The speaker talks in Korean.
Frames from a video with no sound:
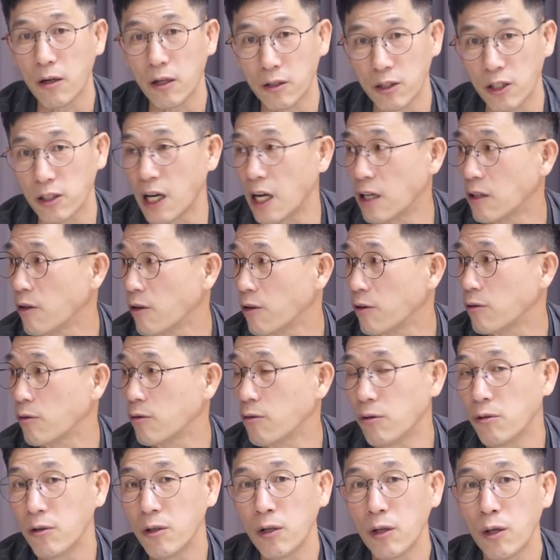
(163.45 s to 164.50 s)
잘 돼 있고
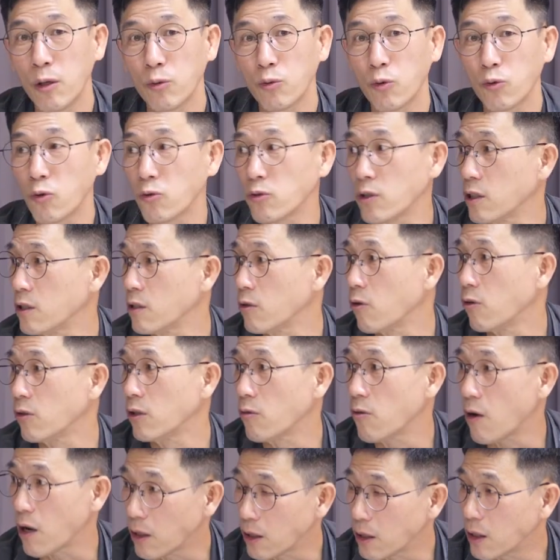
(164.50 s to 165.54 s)
노동자들 권위
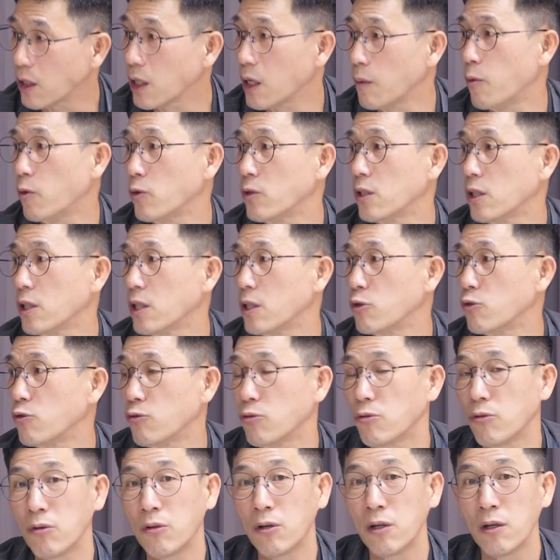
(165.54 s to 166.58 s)
화끈하게
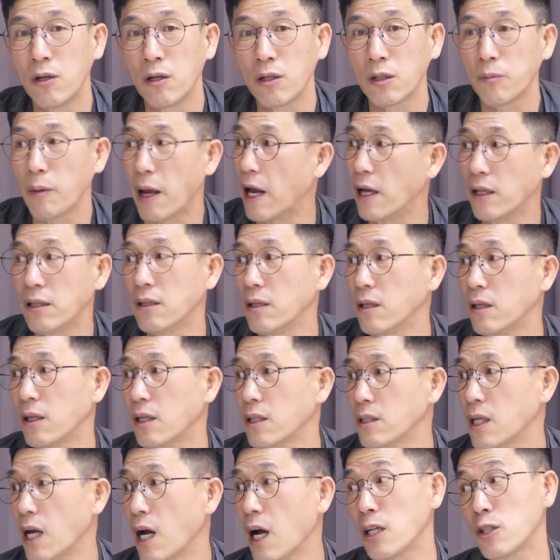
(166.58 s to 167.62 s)
보장해주고 그다음에 애들이 이렇게
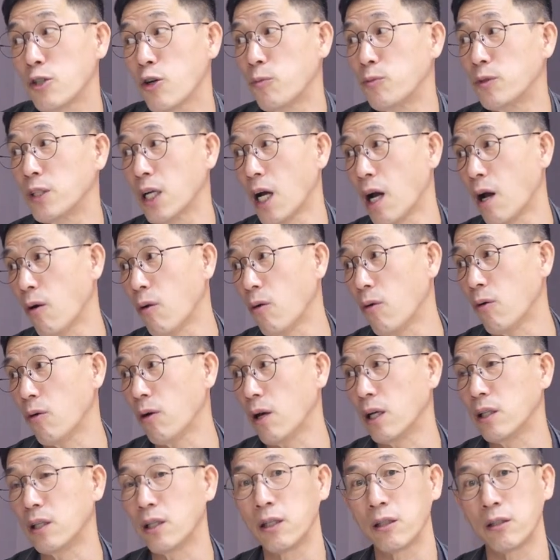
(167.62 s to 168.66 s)
싸가지 없지 않고
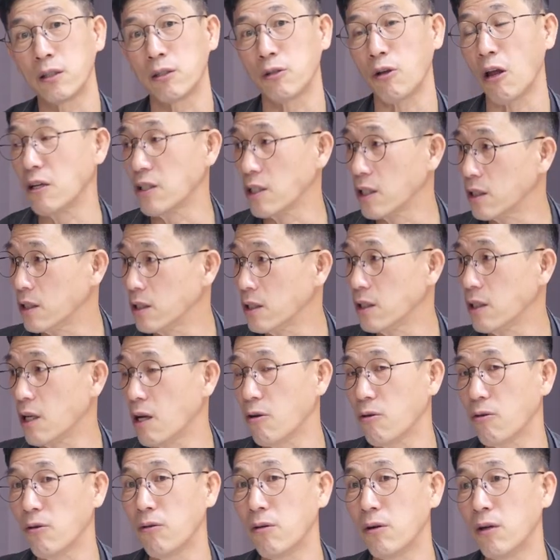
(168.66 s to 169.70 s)
애들이 굉장히
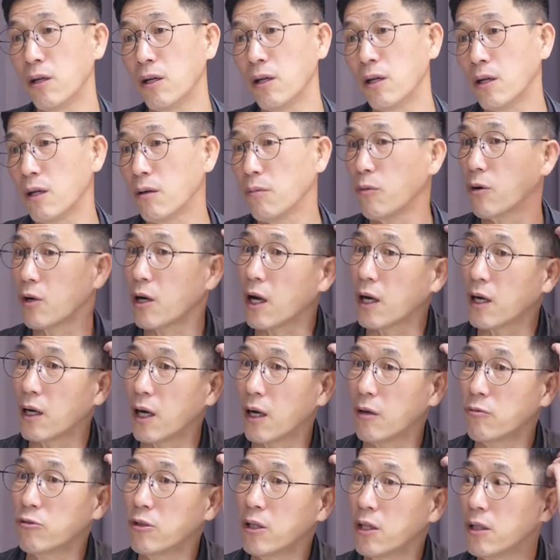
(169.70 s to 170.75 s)
친하고 뭐랄까
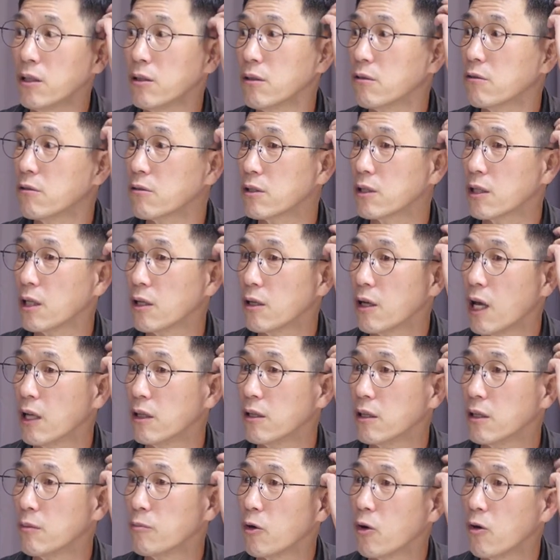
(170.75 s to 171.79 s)
우리는 그렇잖아요.
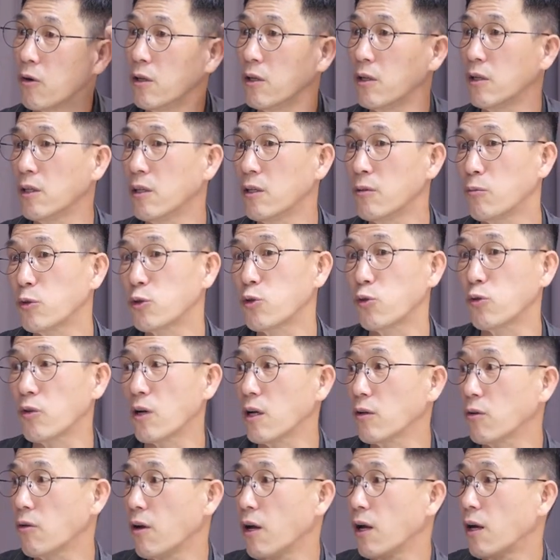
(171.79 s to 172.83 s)
애들이 뭐
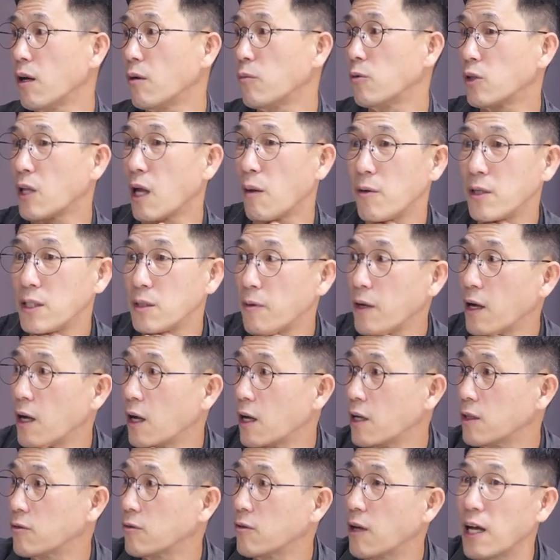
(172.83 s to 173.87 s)
초등학교에 가 뭐 남의 집에
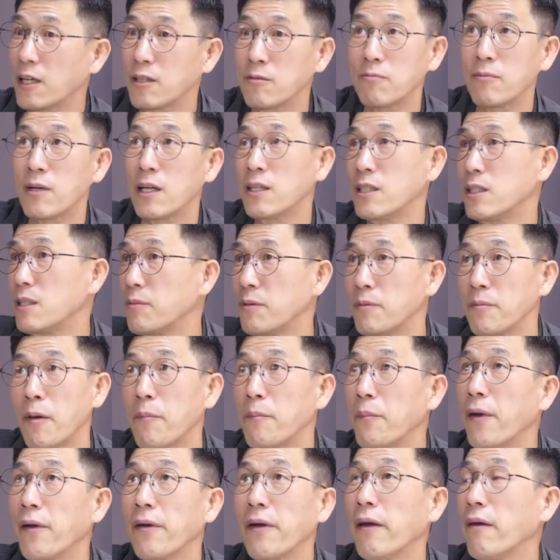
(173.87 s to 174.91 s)
가가지고 아줌마 이 집은 몇
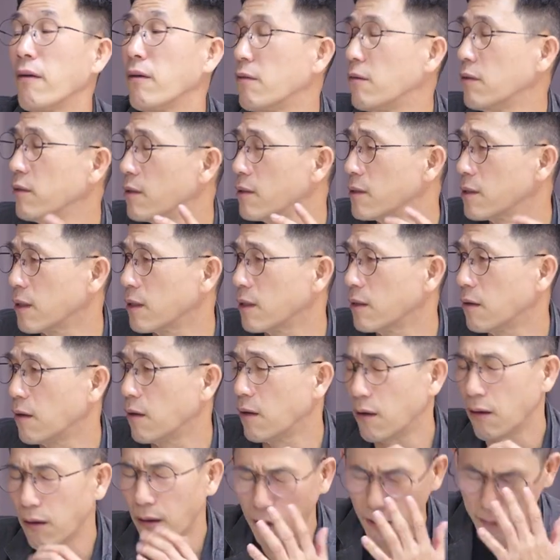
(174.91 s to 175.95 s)
평이에요 이런 데잖아.
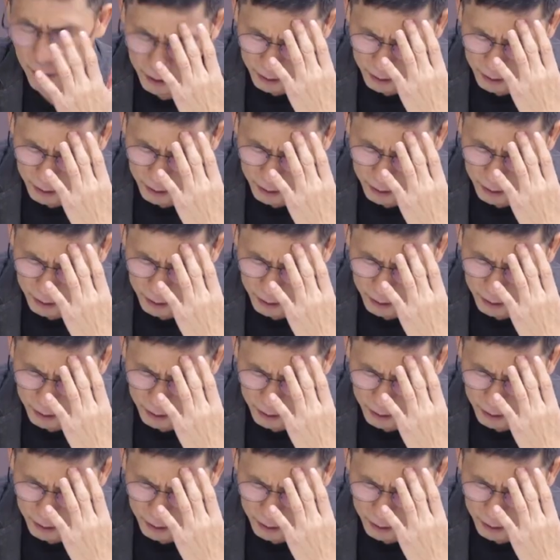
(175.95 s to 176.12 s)
아 막